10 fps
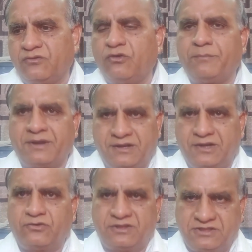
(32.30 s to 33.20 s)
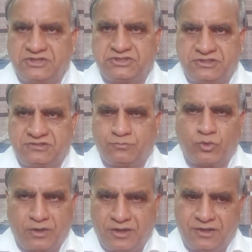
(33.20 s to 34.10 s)
గోపాల గౌడ జస్టిస్
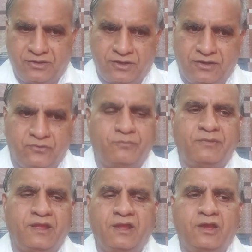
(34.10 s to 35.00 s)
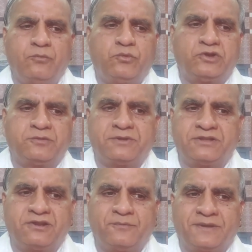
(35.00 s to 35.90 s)
మొన్న నేను ఆయన
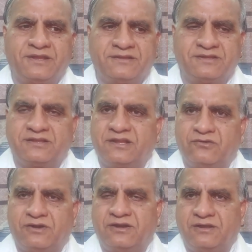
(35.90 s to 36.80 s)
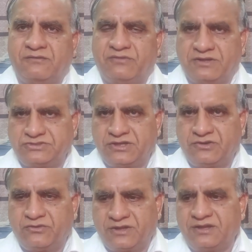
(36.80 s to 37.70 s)
పుట్టపర్తిలో ప్రజాశక్తి అవార్డుల
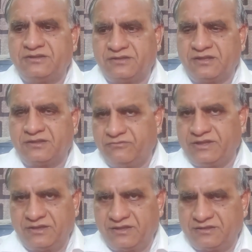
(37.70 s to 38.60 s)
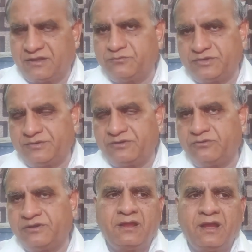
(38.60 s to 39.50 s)
ఫంక్షన్లో కూడా కలిసి అది వేరే అంశం
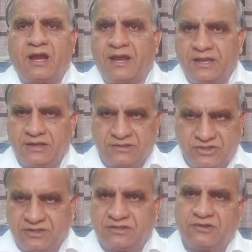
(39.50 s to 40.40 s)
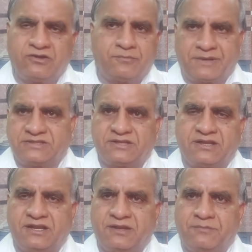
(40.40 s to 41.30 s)
అనుకో ఆయన చేసిన ఒక
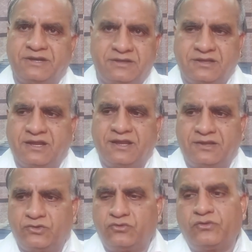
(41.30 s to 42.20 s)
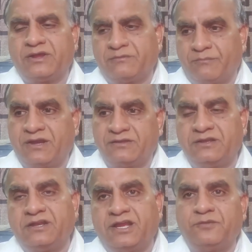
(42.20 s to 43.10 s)
ప్రసంగాన్ని బట్టి ఆయన్ను కూడా
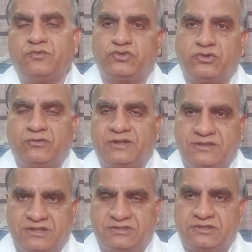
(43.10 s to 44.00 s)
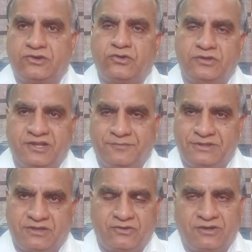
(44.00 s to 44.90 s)
మాజీ న్యాయమూర్తులు కూడా దేశద్రోహుల
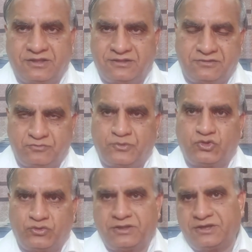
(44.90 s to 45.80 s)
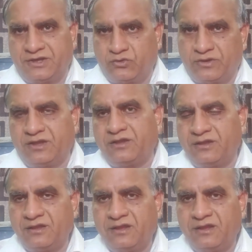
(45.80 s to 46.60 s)
జాబితాలో కదిలిసిపోతున్నారని కూడా